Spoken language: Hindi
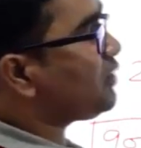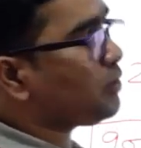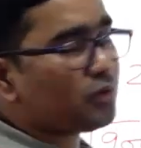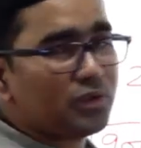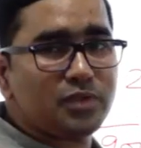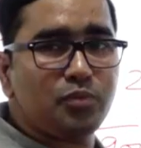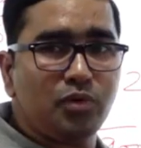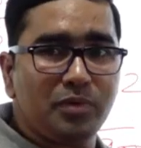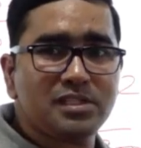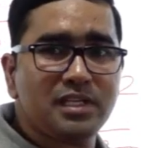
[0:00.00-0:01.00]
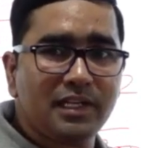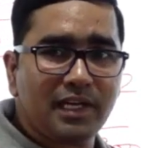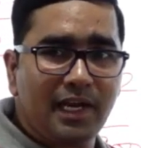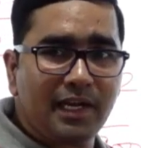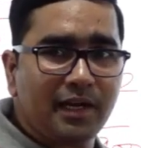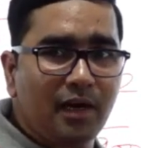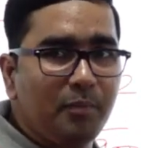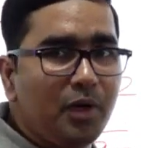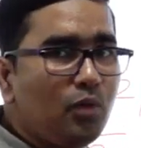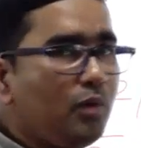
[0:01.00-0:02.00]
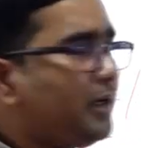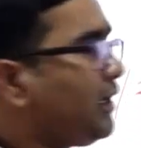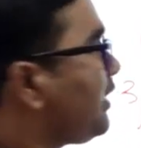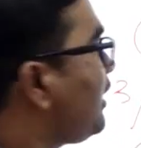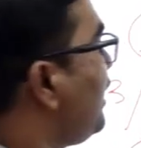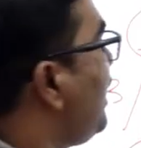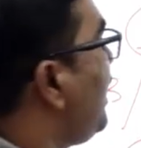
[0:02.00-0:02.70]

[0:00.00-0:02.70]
ये 210 पूर्ण वर्ग संख्या है क्या बिल्कुल भी नहीं है